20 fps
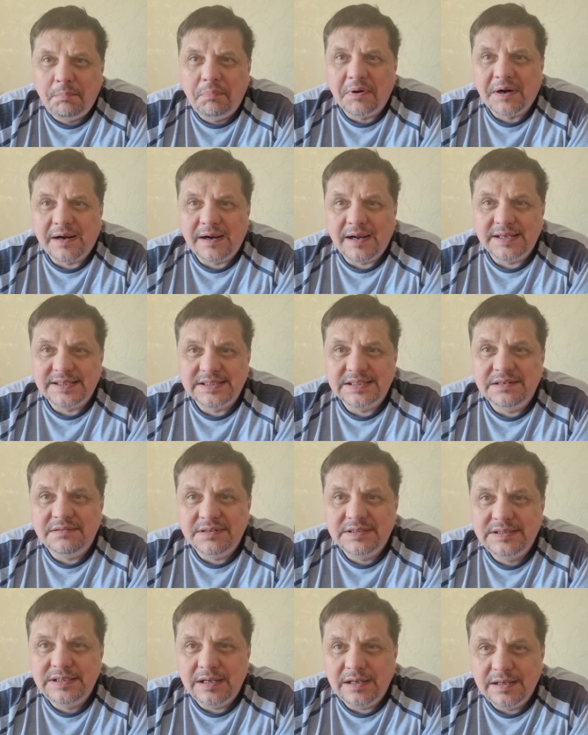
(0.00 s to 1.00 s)

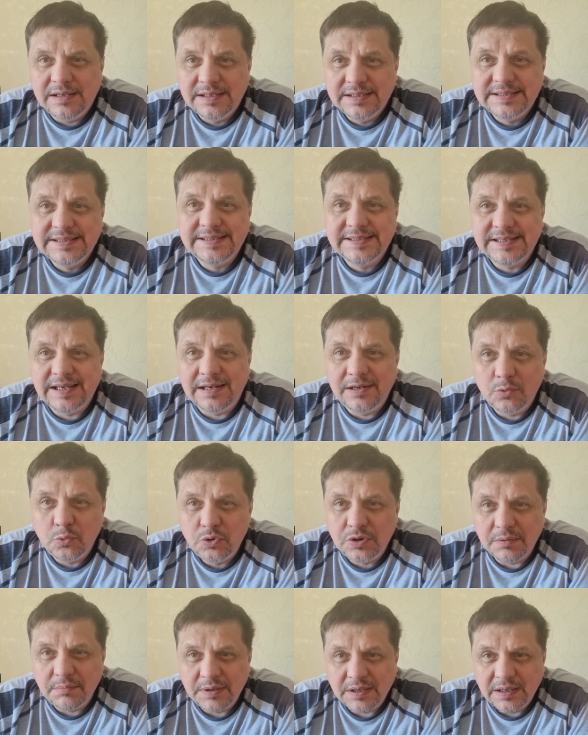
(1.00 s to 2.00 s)
празднователь с
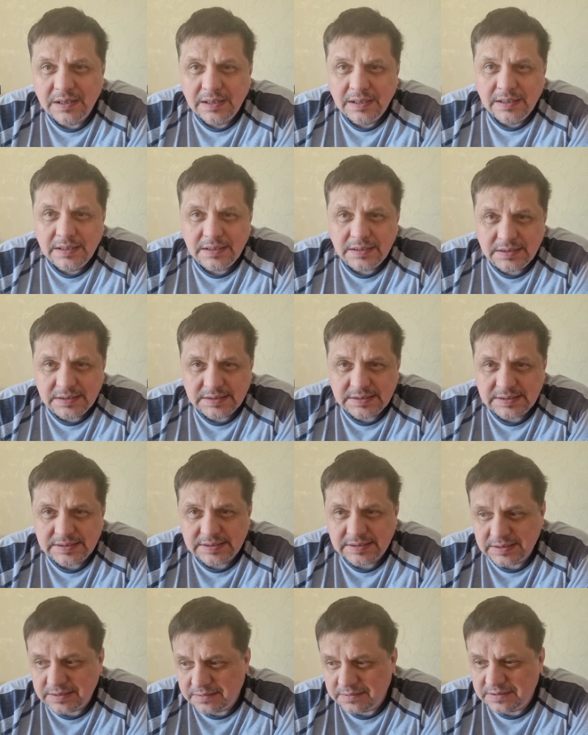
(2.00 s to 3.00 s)
салютами и
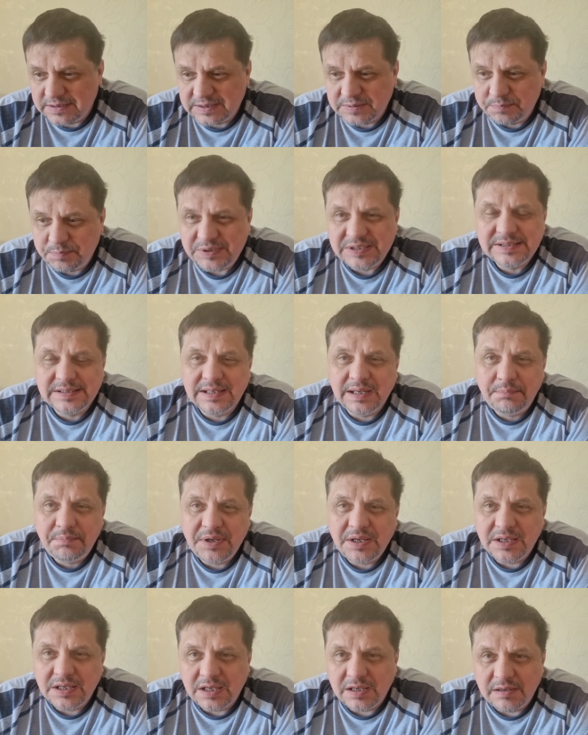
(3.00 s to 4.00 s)
с, с
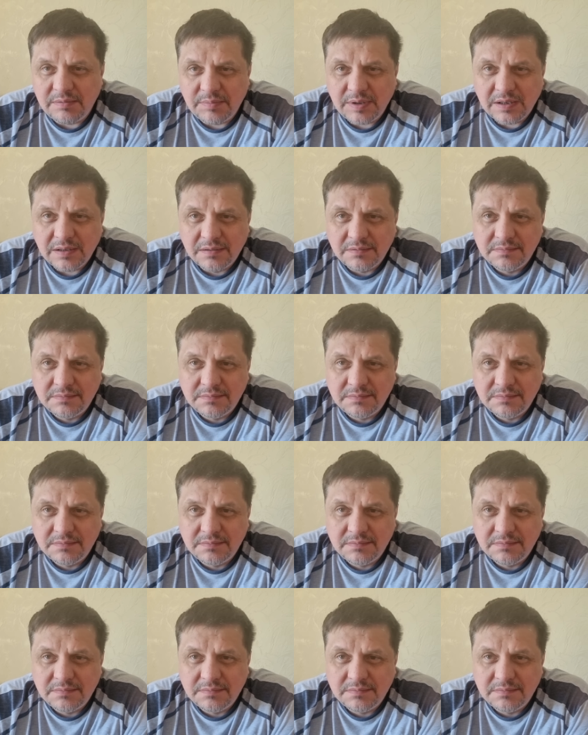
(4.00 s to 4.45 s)
песнопениями.